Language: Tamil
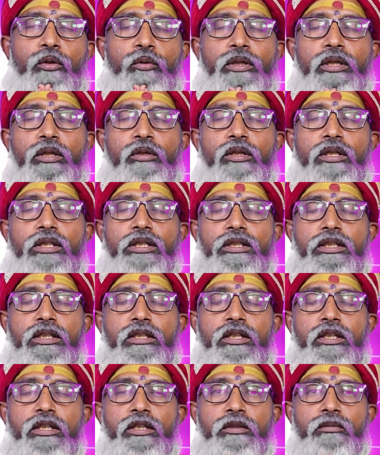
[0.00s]
உயிர் கொடுத்த
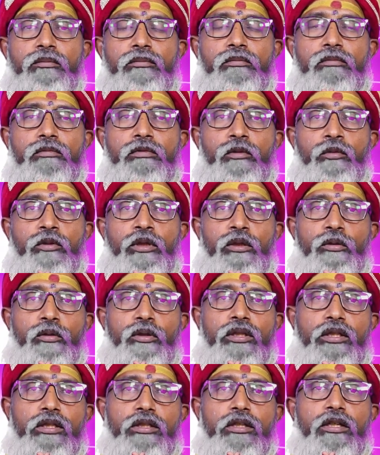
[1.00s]
தந்தைக்கும் உடல்
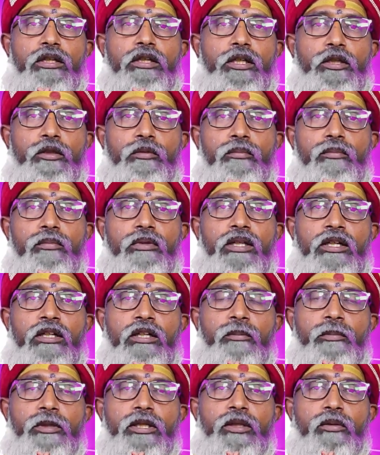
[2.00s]
கொடுத்த தாய்க்கும்
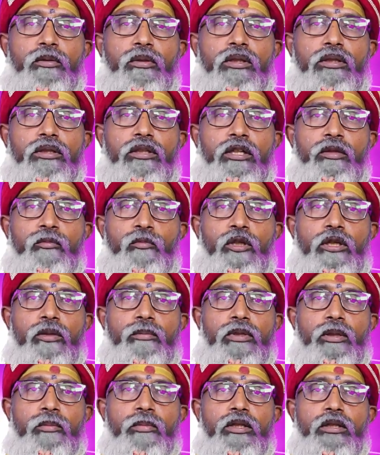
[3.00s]
தன்னம்பிக்கை கொடுத்த
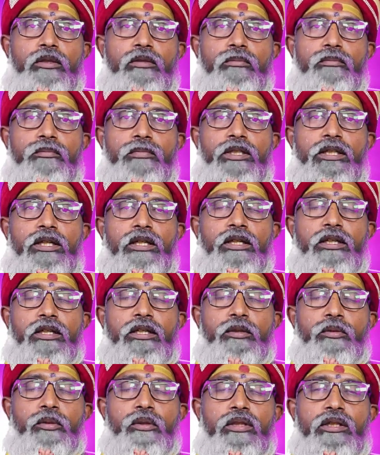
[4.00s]
தாய்மொழியம் தமிழுக்கும்
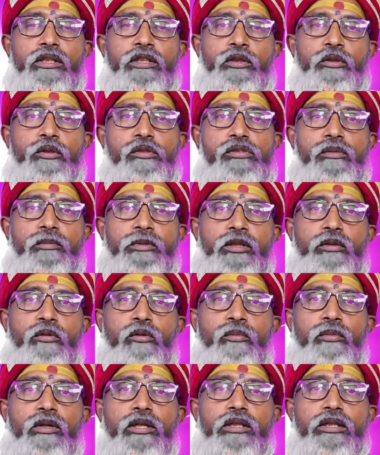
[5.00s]
கலைகளை கொடுத்த இந்து சமய
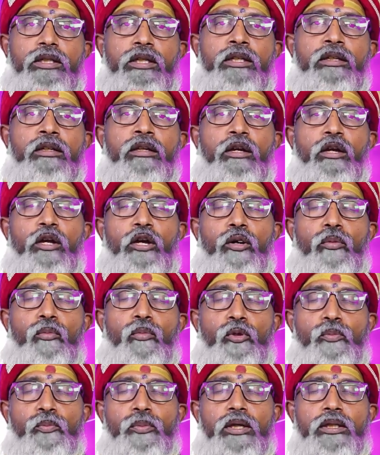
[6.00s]
குருமார்களின்
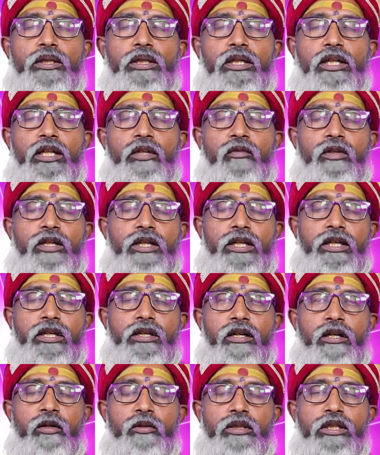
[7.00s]
பொற்பாதங்களை வணங்கி
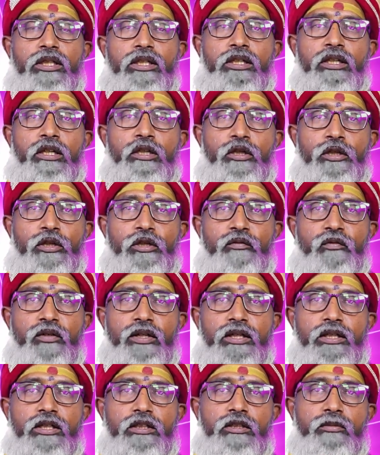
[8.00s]
அவர்களுக்கு நன்றியும்
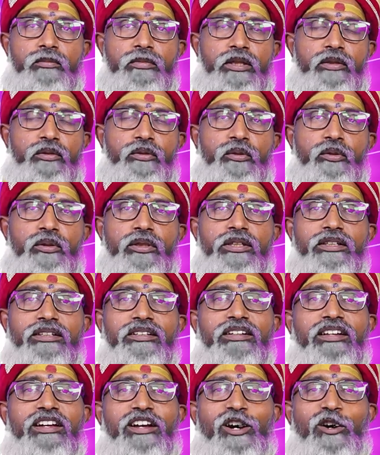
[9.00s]
வணக்கத்தையும் தெரிவித்துக் கொண்டு
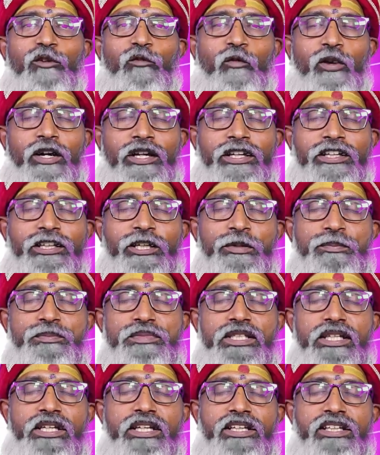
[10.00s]
வணக்கம்
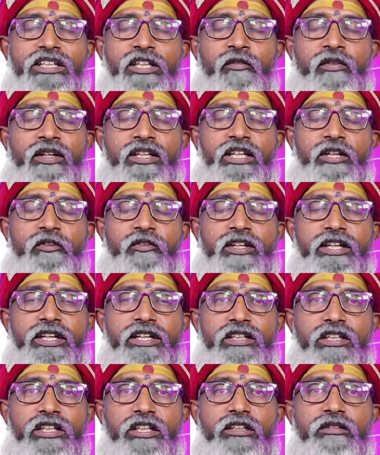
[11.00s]
ஸ்ரீ டிவன் டிவி
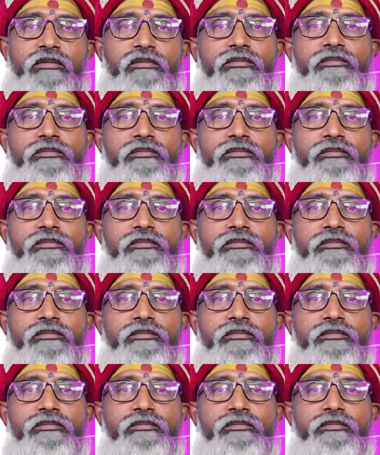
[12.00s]
நேர்களை